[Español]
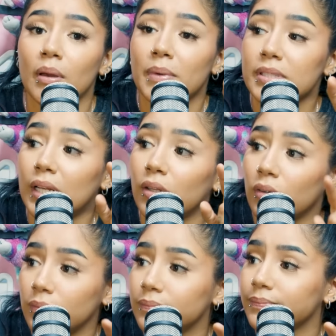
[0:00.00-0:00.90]
mamá
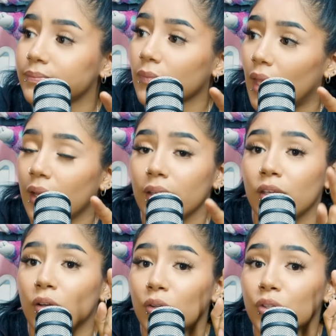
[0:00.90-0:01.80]
salió. ¿Ya?
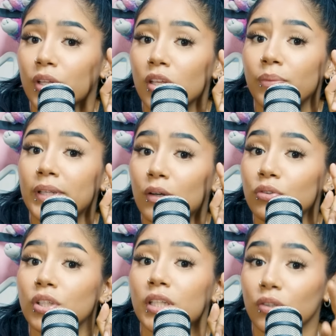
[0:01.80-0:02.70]
Y yo el otro día yo vine
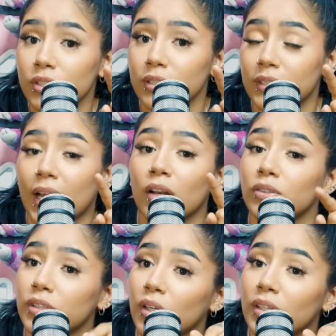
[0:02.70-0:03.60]
justo de noche y acá al
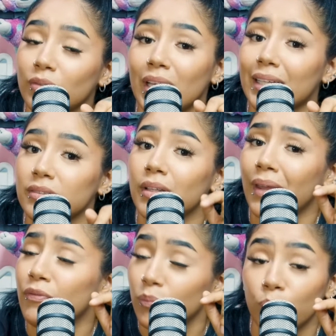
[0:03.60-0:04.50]
costado hay una casa donde
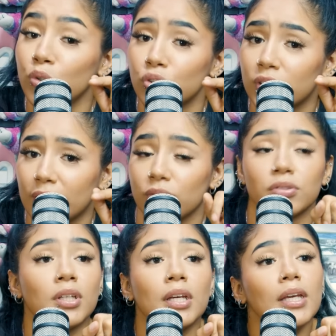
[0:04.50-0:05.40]
hay muchos
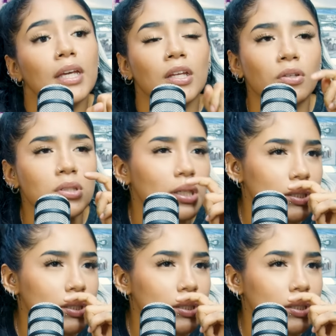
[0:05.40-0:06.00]
gatos. Y yo no sé qué